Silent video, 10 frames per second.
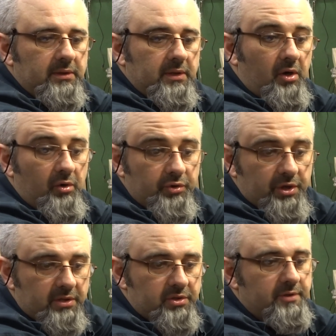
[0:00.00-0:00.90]

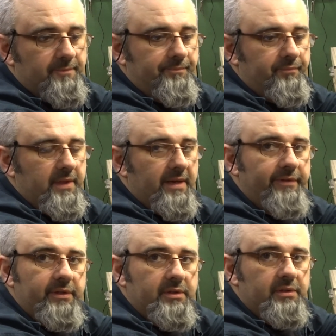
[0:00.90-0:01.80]
chociaż
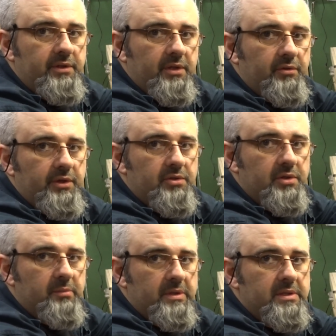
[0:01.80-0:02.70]
nawet
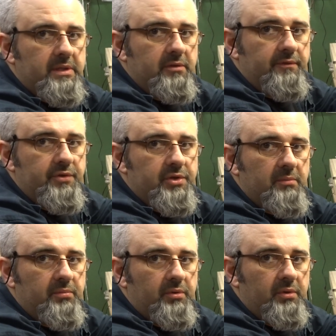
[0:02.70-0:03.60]
niekoniecznie Majsterkowicza,
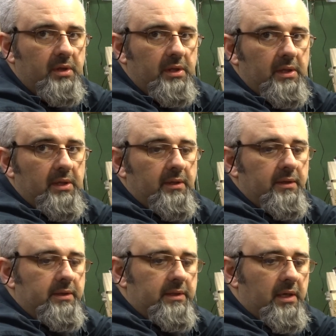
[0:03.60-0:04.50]
bo
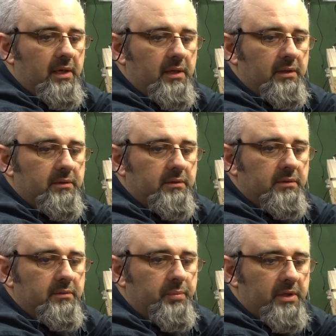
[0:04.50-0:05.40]
ja
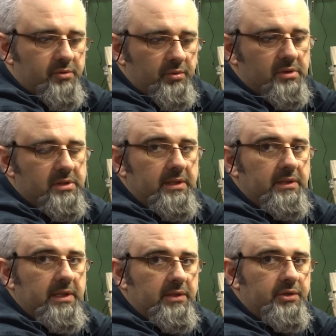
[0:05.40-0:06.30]
pracując na
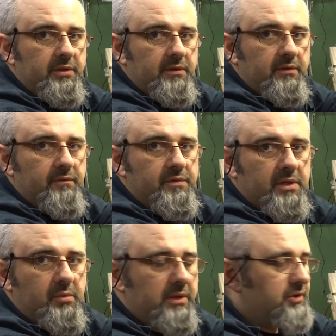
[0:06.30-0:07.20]
etacie w
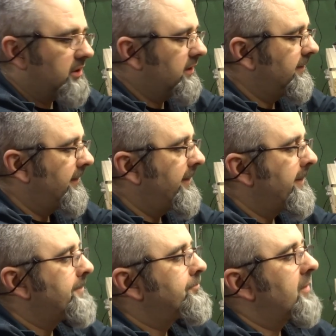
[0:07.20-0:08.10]
zakładzie,
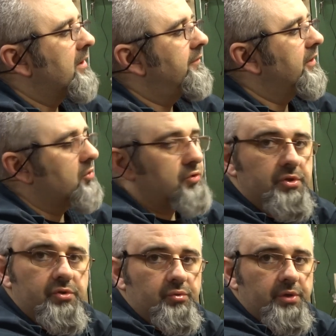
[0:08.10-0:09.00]

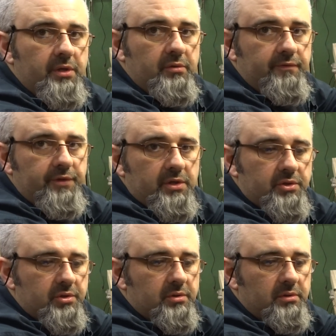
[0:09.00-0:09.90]
Wykorzystuję
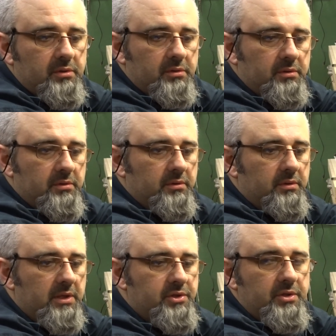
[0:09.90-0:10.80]
również e,
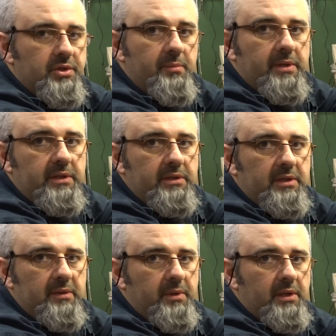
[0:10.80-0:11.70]
narzędzia marki
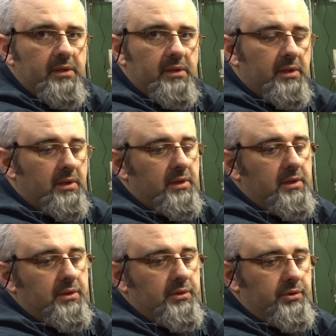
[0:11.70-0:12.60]
Dremel
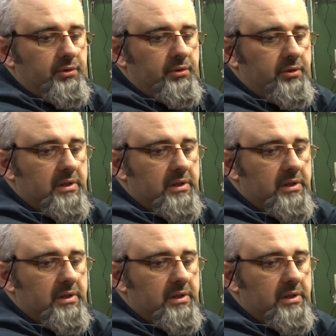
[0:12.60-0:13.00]
i